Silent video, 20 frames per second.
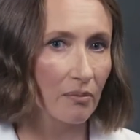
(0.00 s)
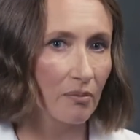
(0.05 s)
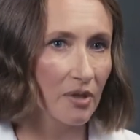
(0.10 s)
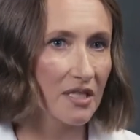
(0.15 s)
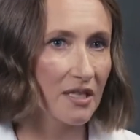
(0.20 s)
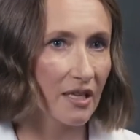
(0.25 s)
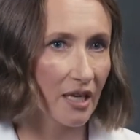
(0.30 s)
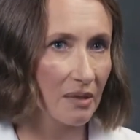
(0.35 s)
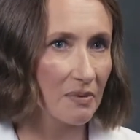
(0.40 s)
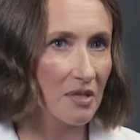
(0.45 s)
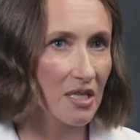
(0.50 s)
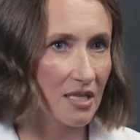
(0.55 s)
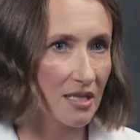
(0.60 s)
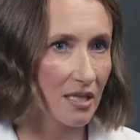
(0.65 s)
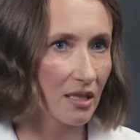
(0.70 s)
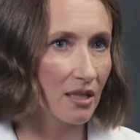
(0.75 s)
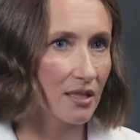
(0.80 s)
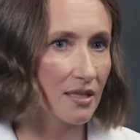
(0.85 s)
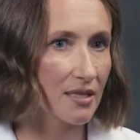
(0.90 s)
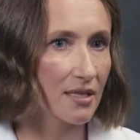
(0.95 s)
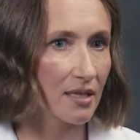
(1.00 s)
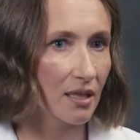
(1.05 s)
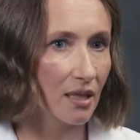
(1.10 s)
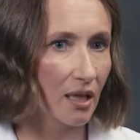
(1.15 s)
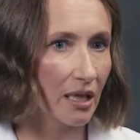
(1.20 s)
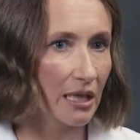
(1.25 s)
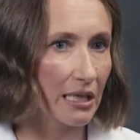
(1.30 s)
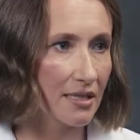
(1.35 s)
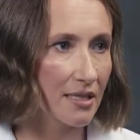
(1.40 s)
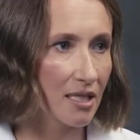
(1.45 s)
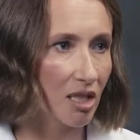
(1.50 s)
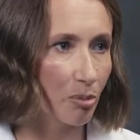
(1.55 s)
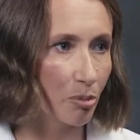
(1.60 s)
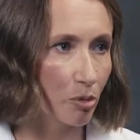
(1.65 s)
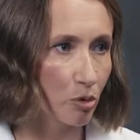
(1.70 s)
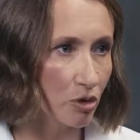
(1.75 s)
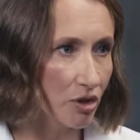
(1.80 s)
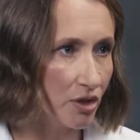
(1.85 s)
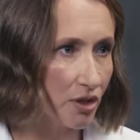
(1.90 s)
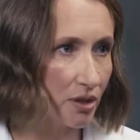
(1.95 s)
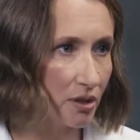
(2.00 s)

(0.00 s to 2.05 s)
мы стараемся сделать а, клиентский путь